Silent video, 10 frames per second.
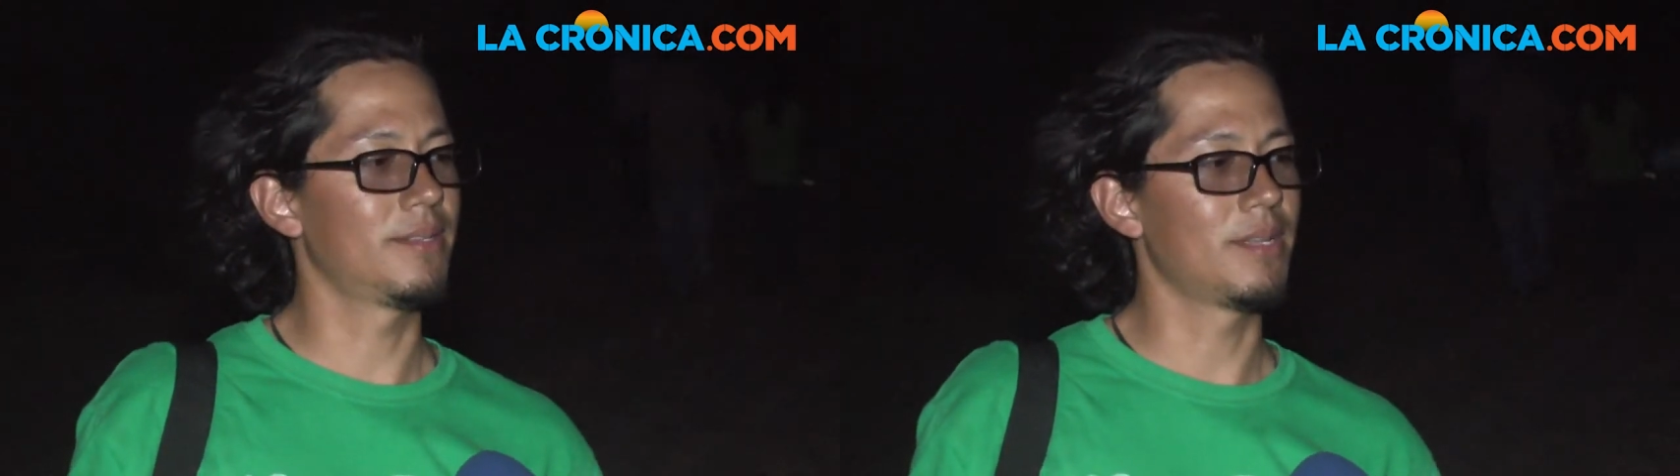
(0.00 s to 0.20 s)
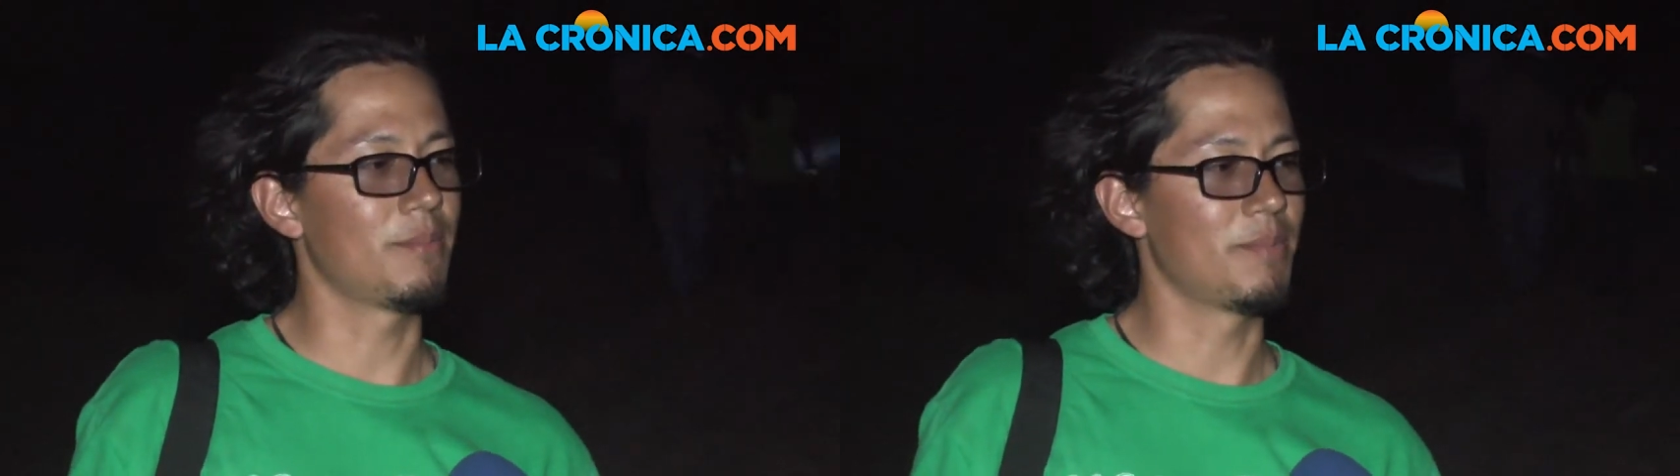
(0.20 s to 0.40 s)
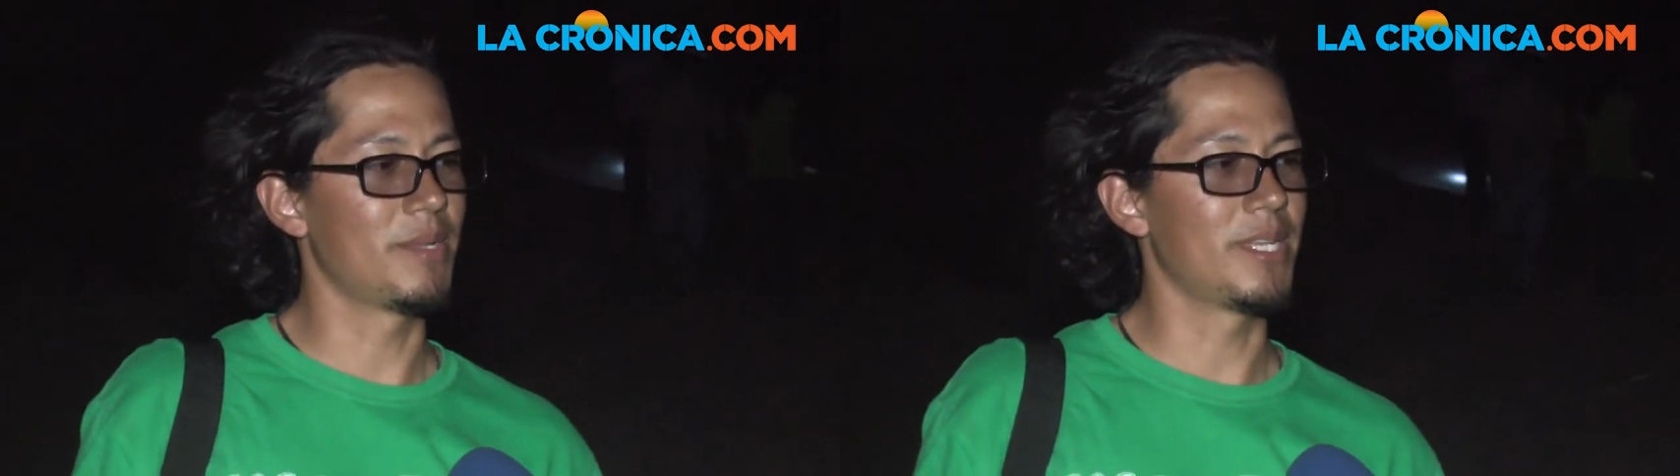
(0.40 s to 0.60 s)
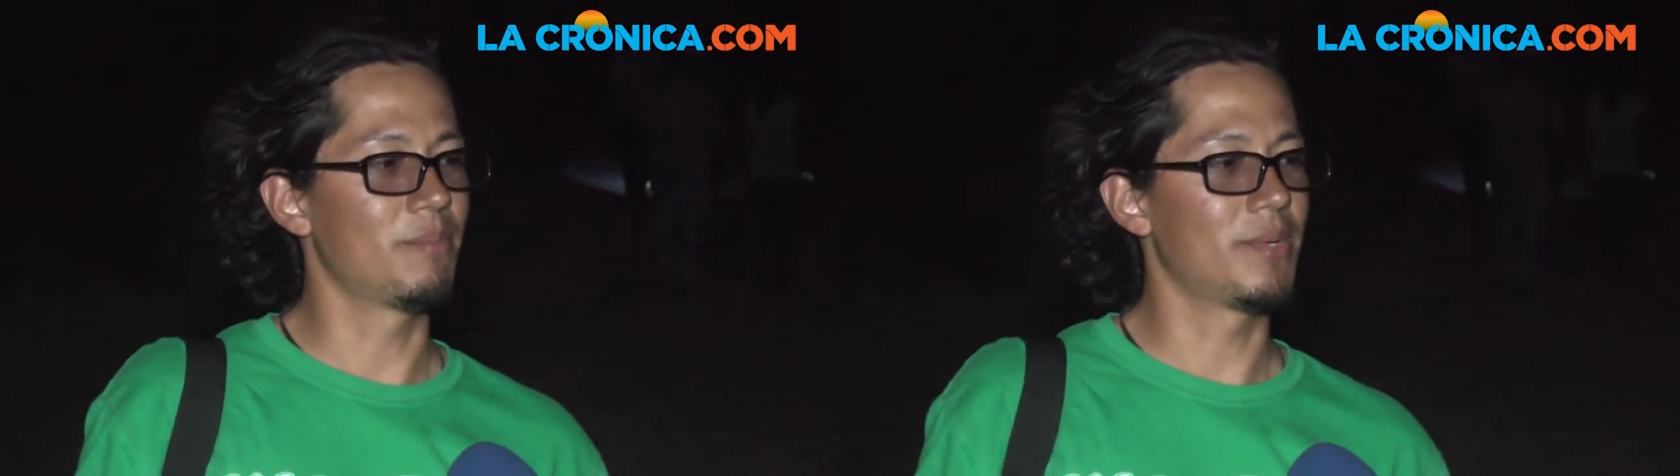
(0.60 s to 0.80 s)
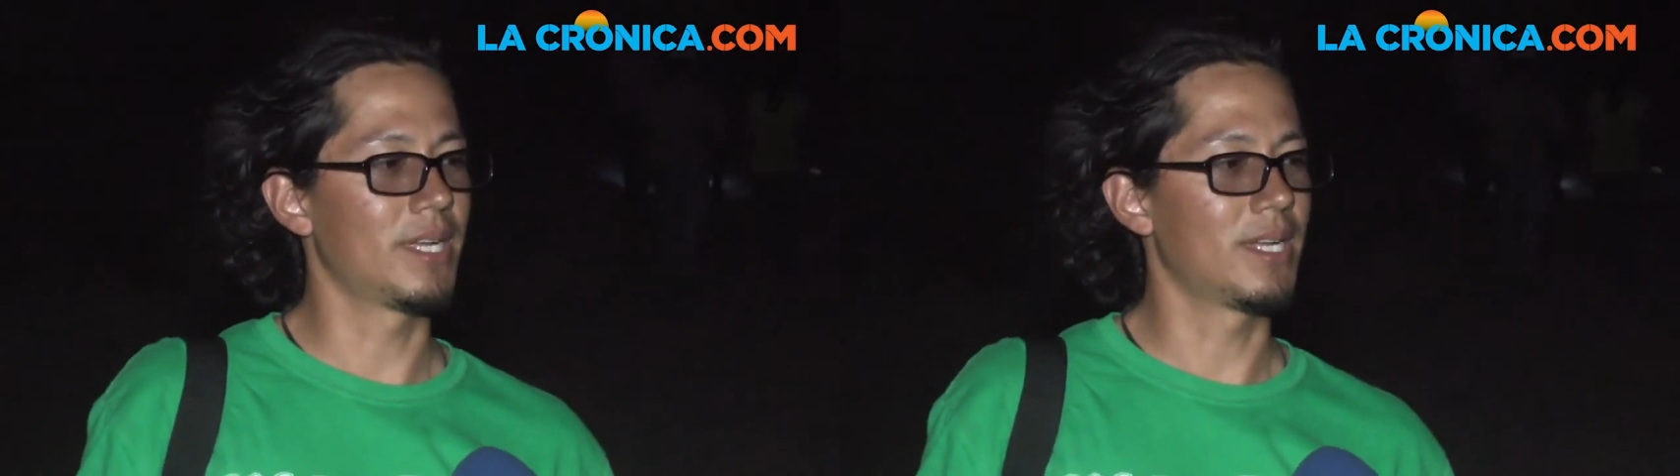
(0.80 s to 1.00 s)
también venían
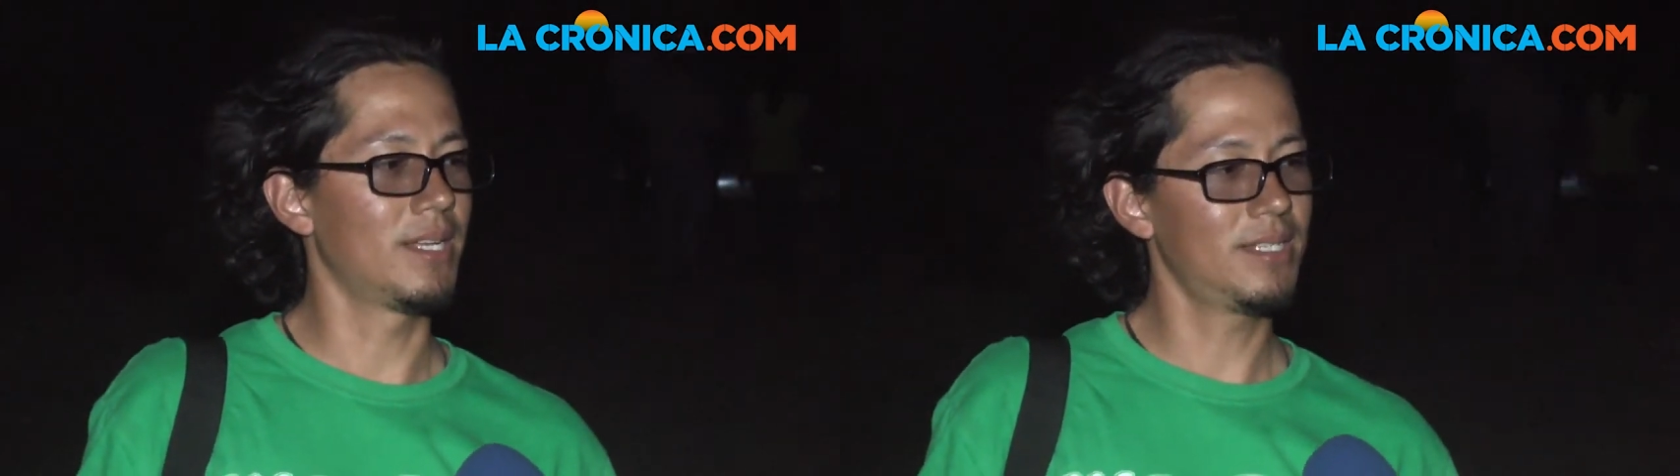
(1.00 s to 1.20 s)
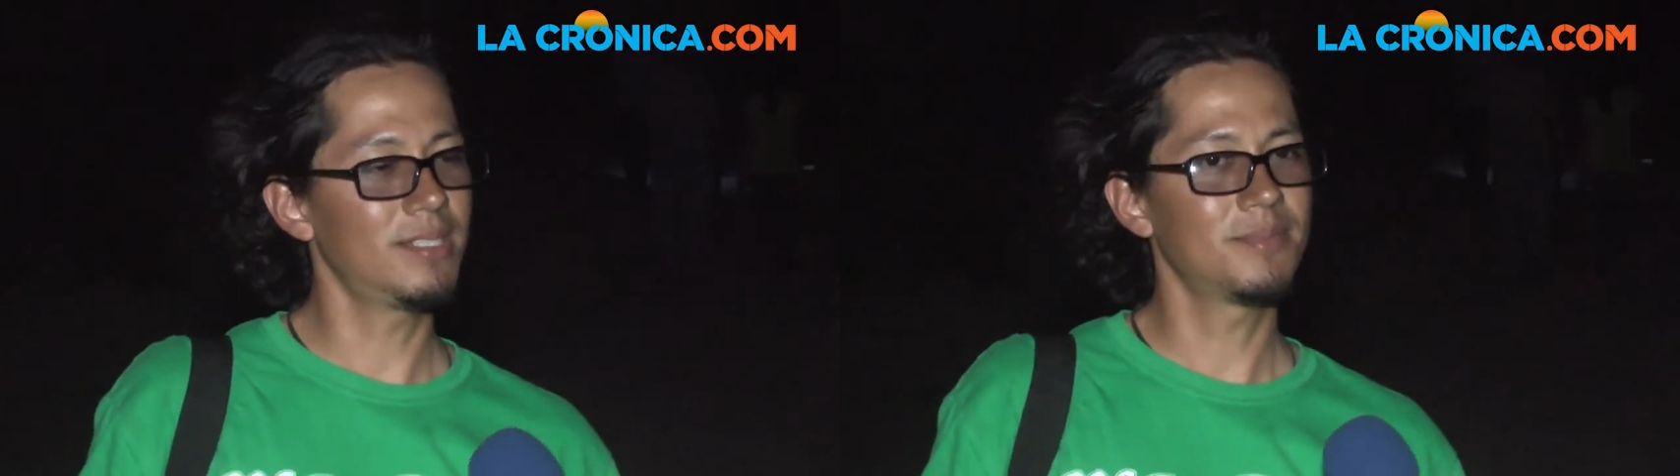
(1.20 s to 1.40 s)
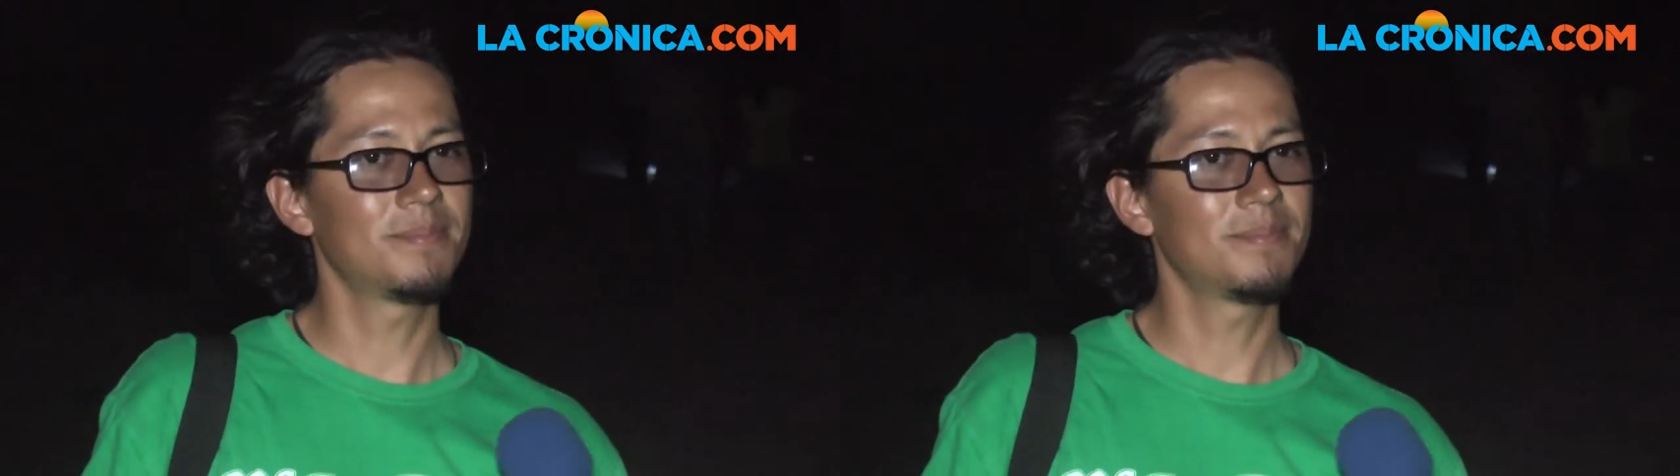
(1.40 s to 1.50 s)
para acá.